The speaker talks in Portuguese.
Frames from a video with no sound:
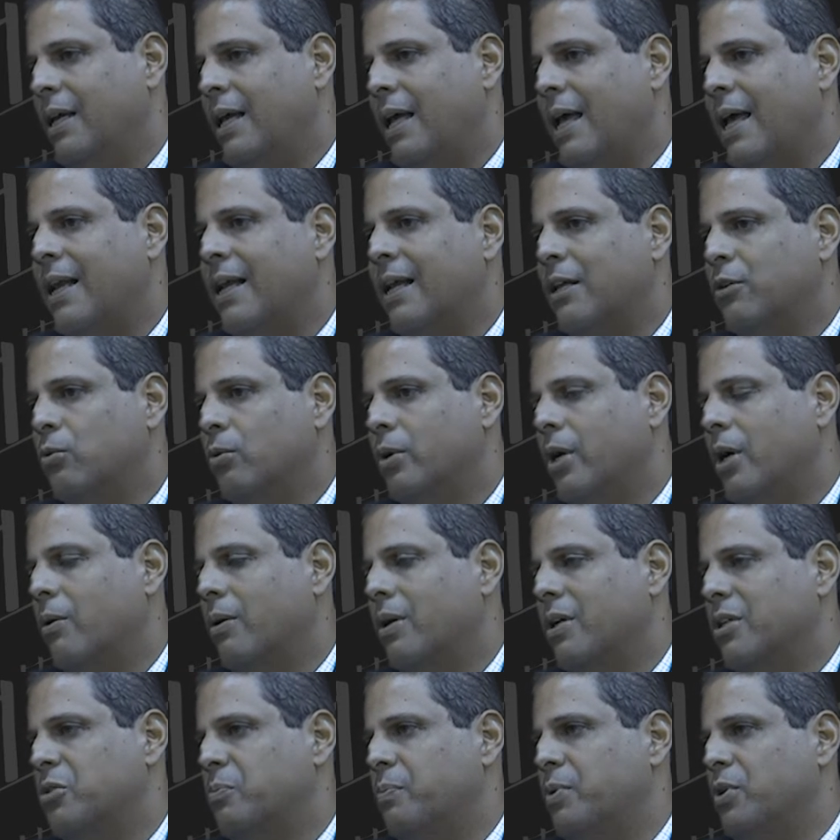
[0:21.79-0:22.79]
é natural
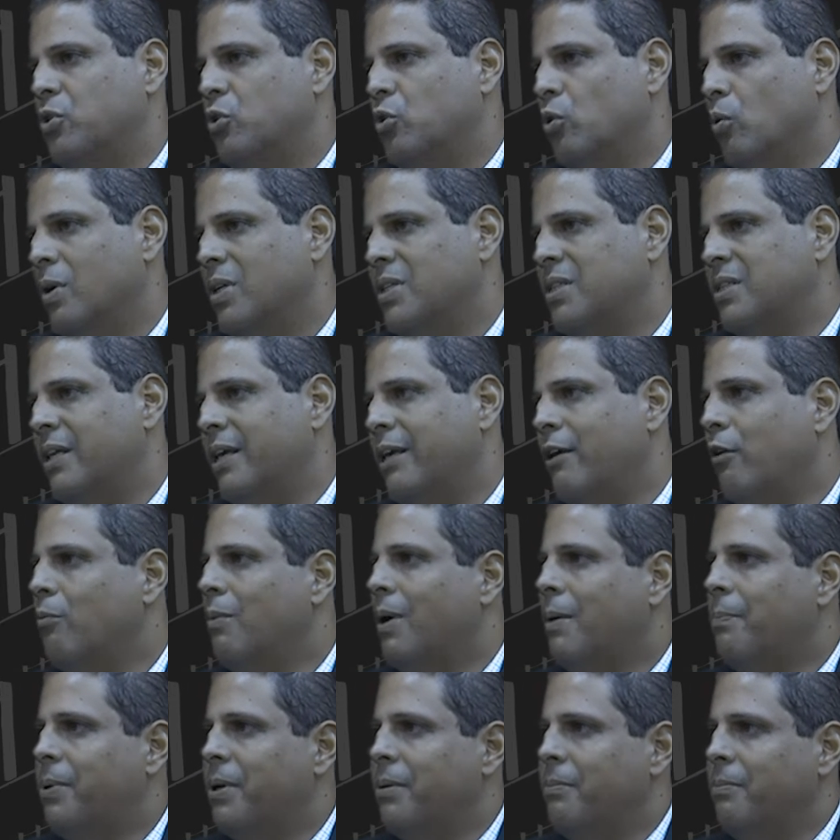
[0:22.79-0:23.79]
que as pessoas tenham
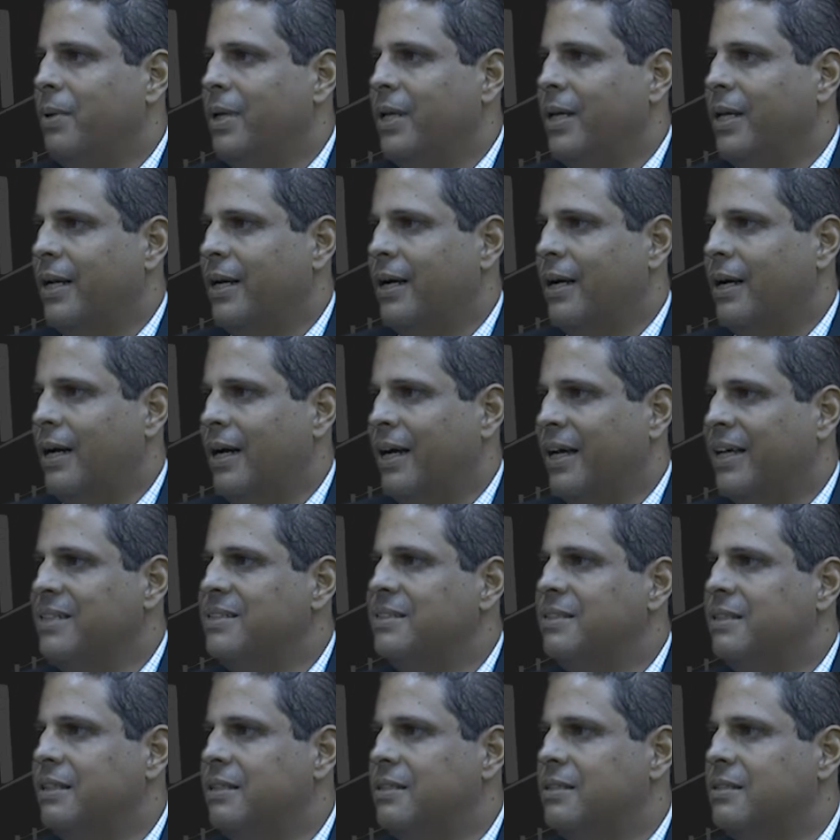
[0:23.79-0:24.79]
uma primeira
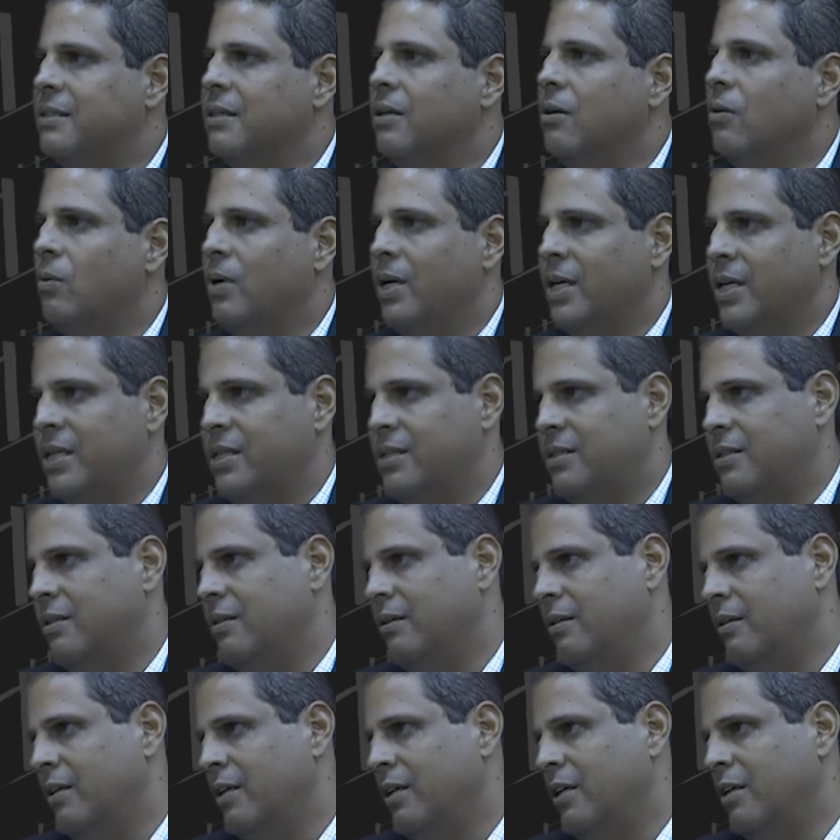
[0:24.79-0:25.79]
restrição a esse
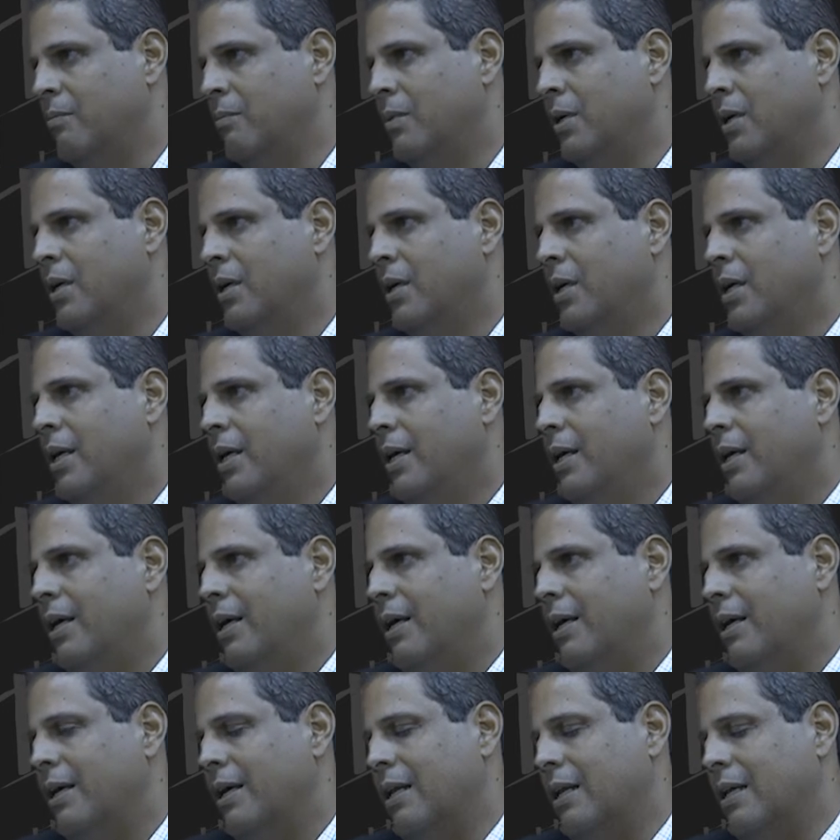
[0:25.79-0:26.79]
tema.
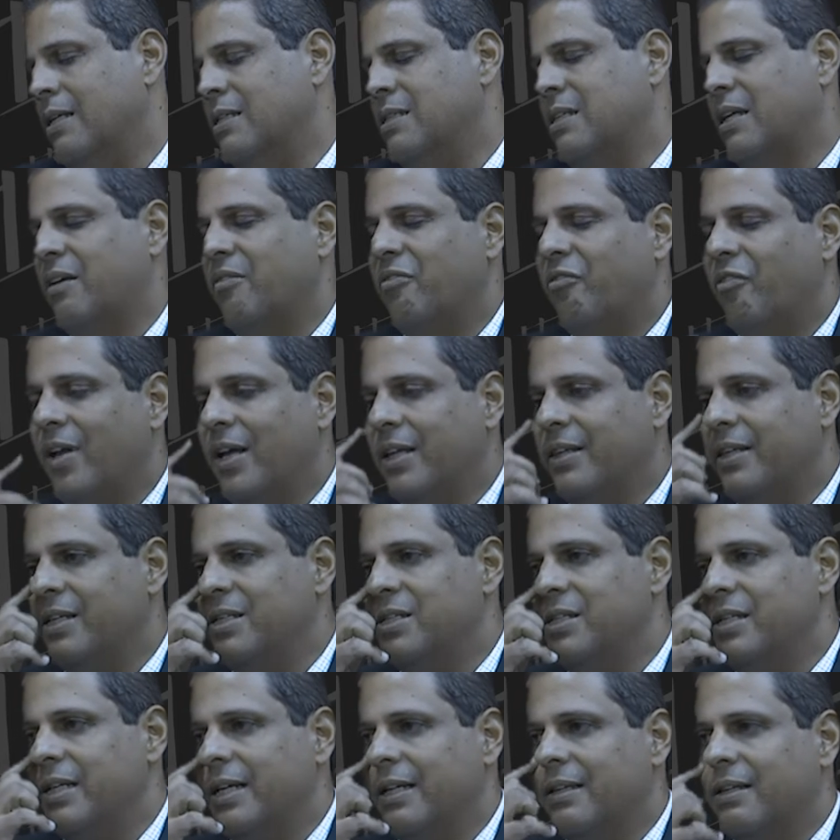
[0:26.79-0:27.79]
Elas refletem
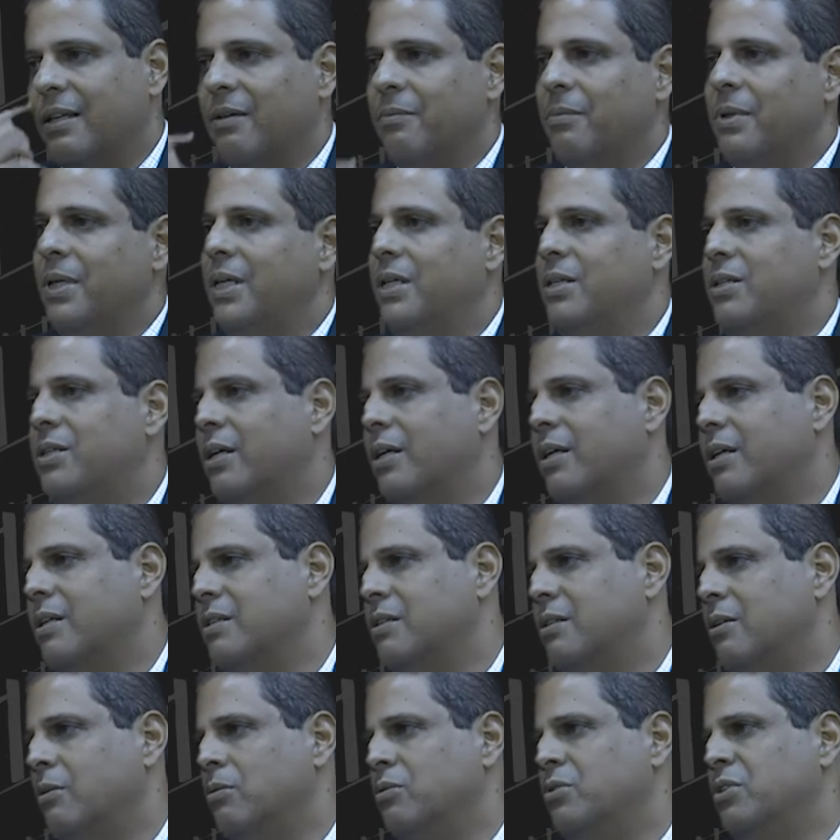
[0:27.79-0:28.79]
diretamente a
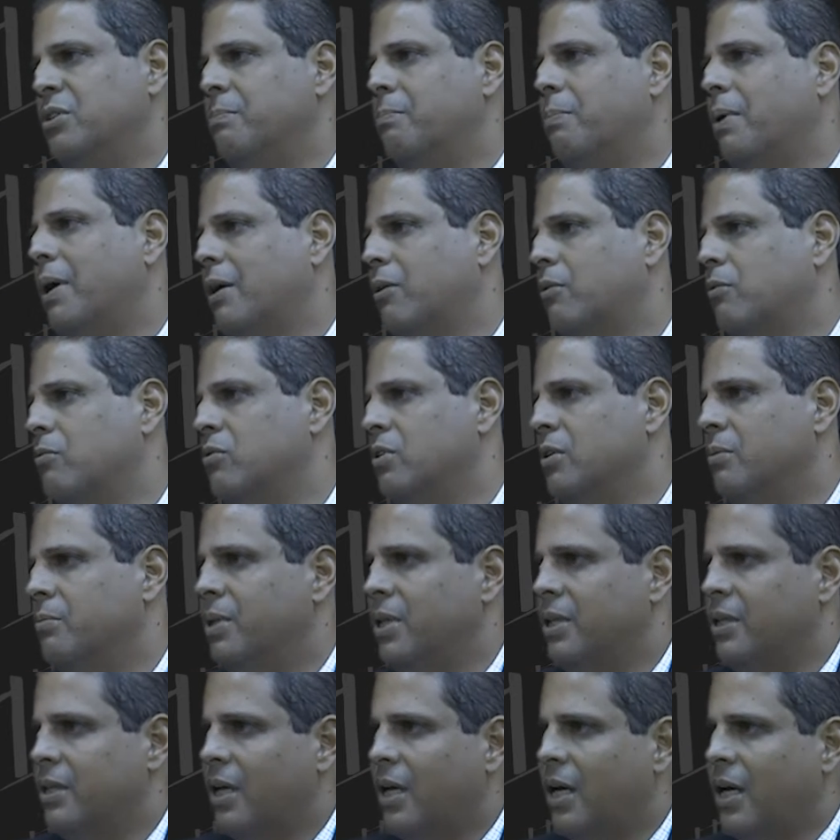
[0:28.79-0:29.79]
questão de impactos
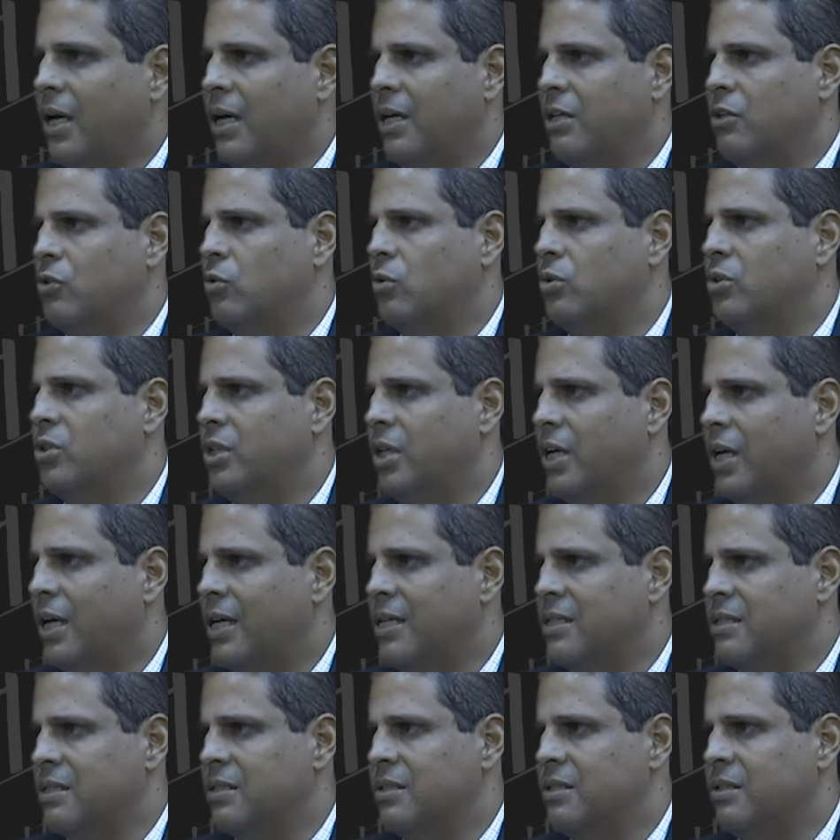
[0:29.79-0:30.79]
ambientais,
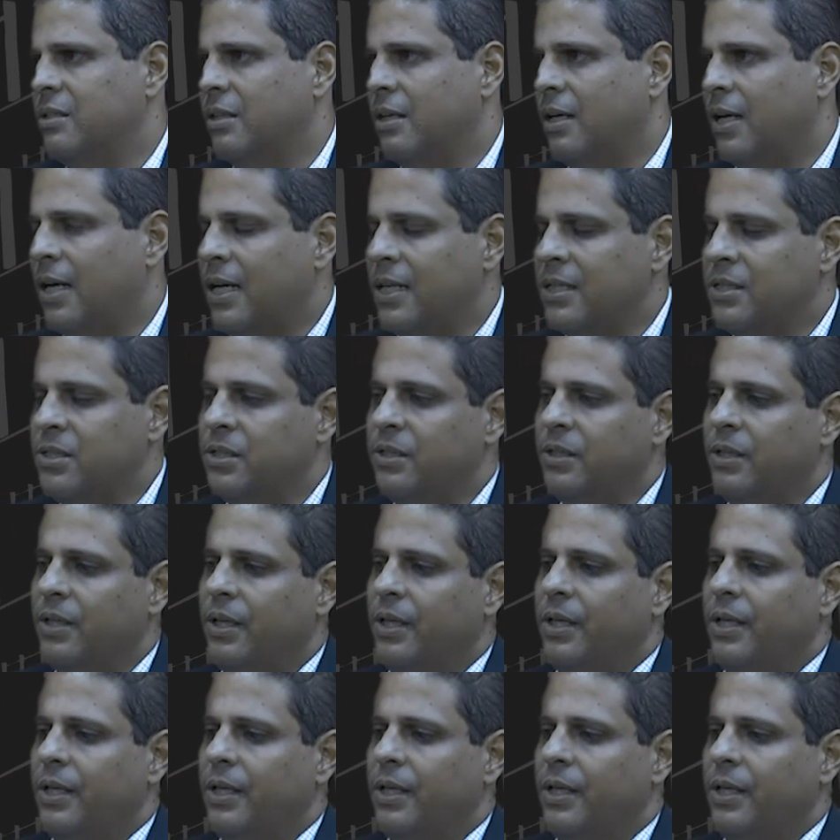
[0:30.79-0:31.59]
sociais na cidade.